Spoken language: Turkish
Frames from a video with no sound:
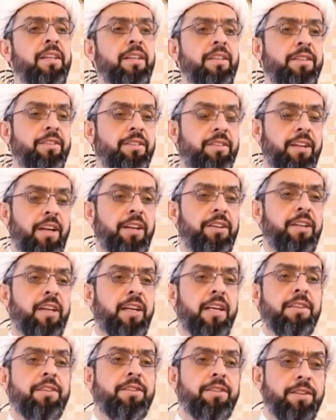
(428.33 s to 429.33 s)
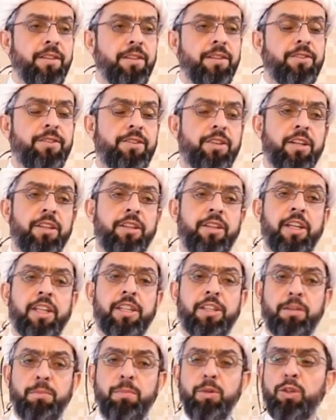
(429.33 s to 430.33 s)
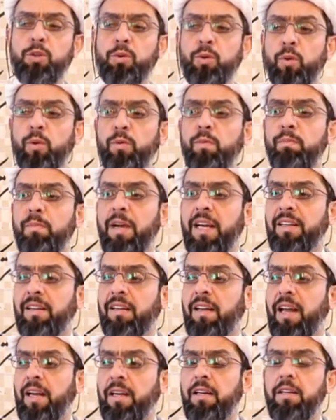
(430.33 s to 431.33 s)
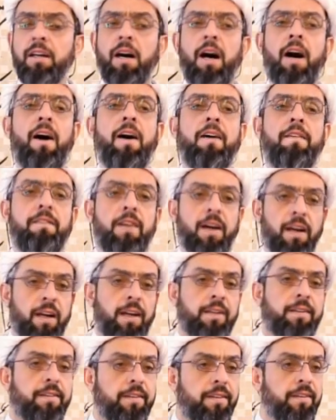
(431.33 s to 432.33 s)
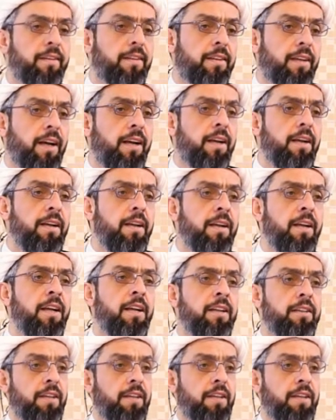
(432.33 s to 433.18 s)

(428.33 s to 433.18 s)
insanlara sıkça geçmiş ümmetlerin ahvalatında